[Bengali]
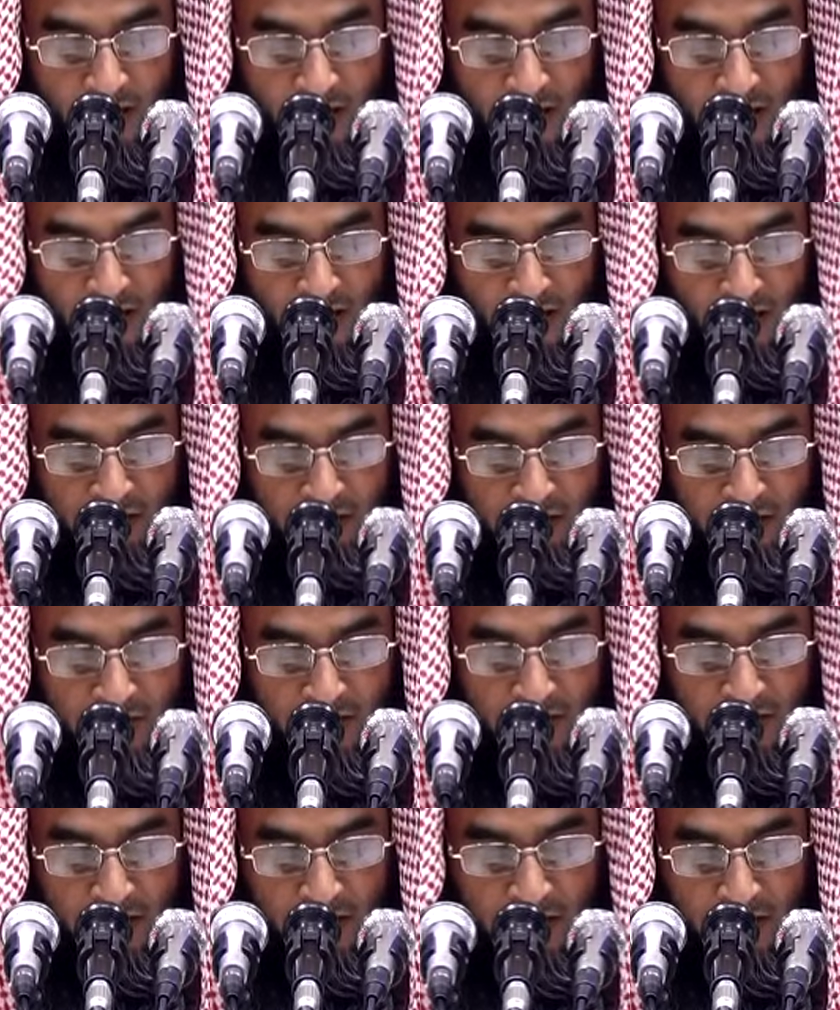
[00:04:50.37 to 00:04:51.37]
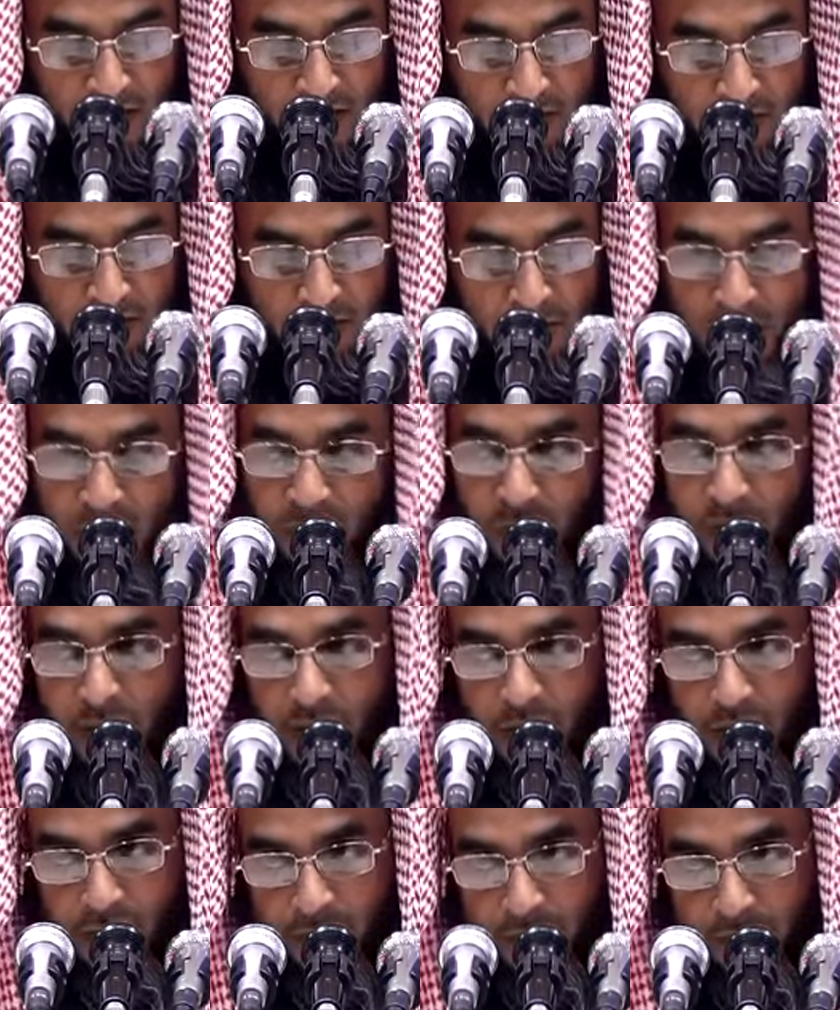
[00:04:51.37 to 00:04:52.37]
জাহান্নাম থেকে বের
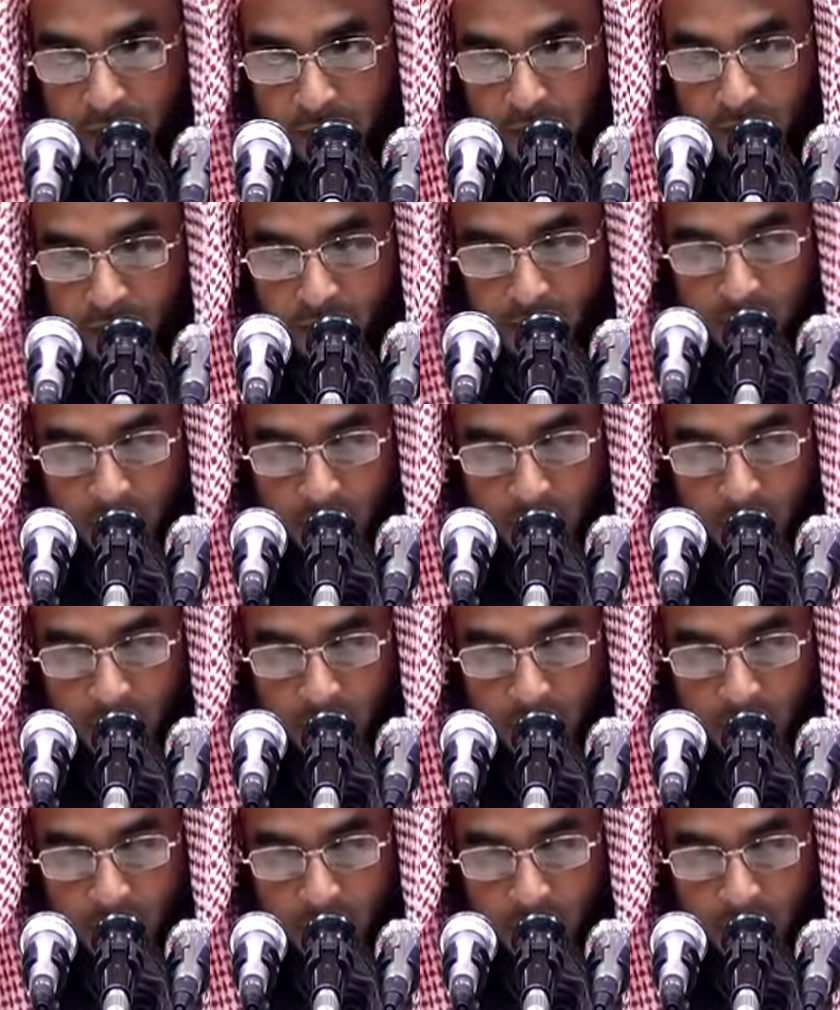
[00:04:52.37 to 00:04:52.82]
করা হবে